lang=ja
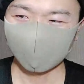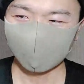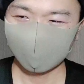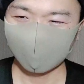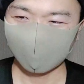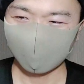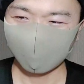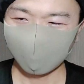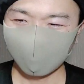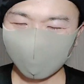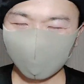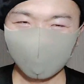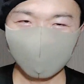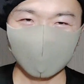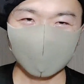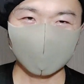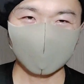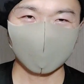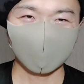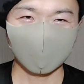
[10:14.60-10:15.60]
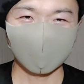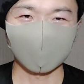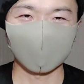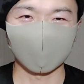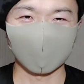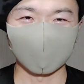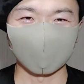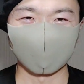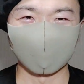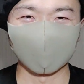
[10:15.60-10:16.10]
いやそういう場じゃねえ
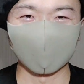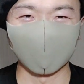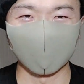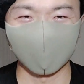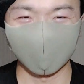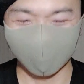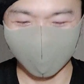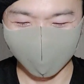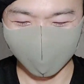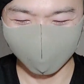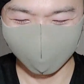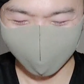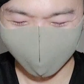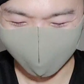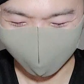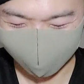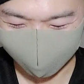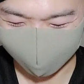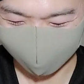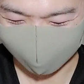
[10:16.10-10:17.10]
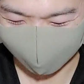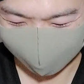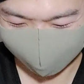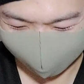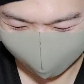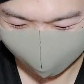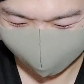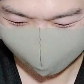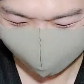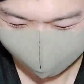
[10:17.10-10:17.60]
からみたいな俺は思うんですよ。